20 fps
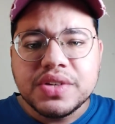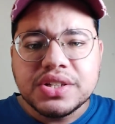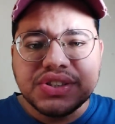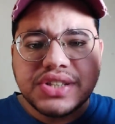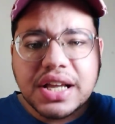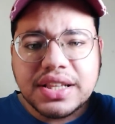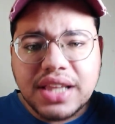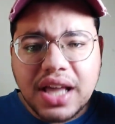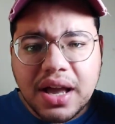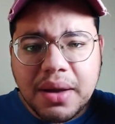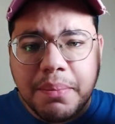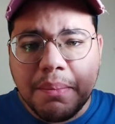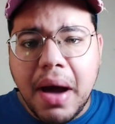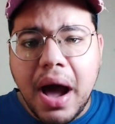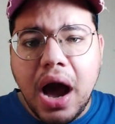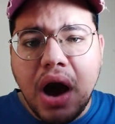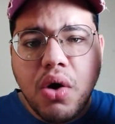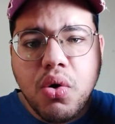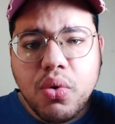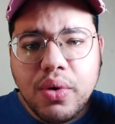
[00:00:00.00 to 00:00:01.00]

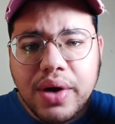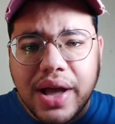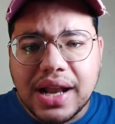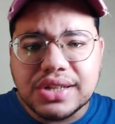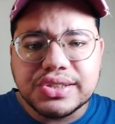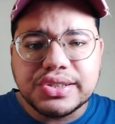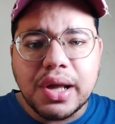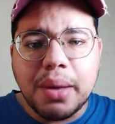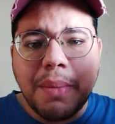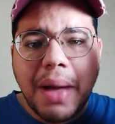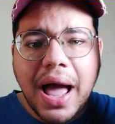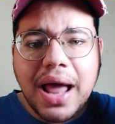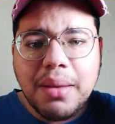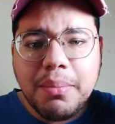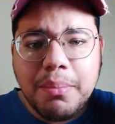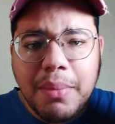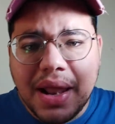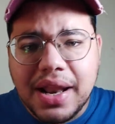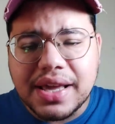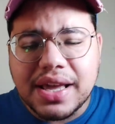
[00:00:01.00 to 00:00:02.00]
ستجمعه جلسة مع
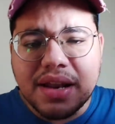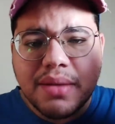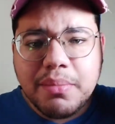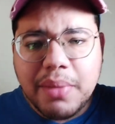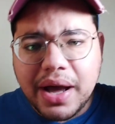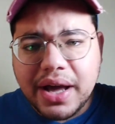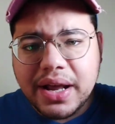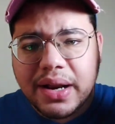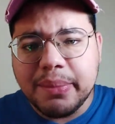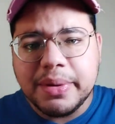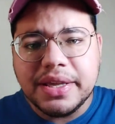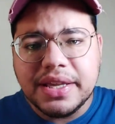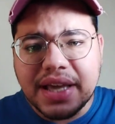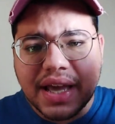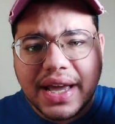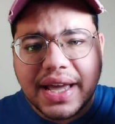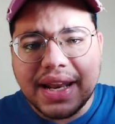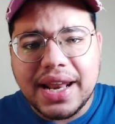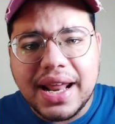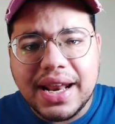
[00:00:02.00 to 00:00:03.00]
الملك
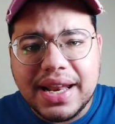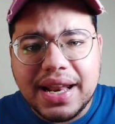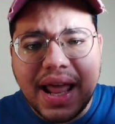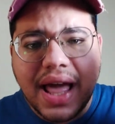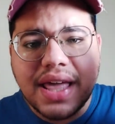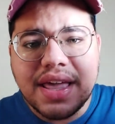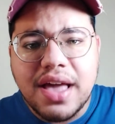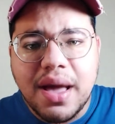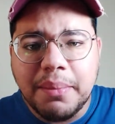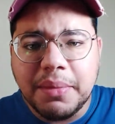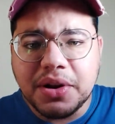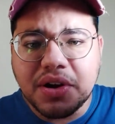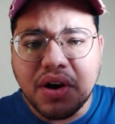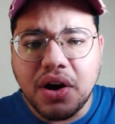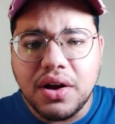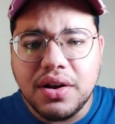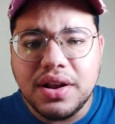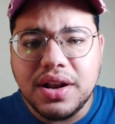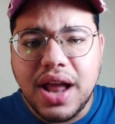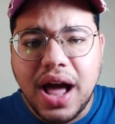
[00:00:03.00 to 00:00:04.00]
المغربي خلال الأيام
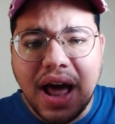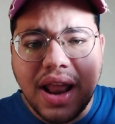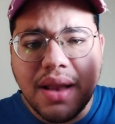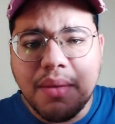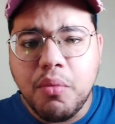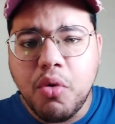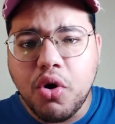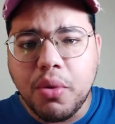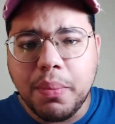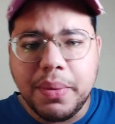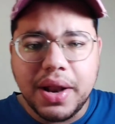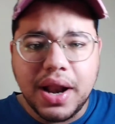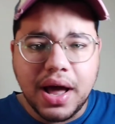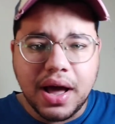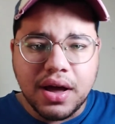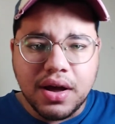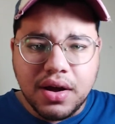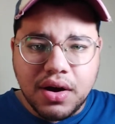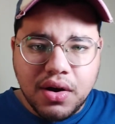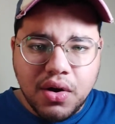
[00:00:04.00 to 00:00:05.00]
القليلة
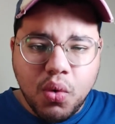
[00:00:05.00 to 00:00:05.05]
المقبلة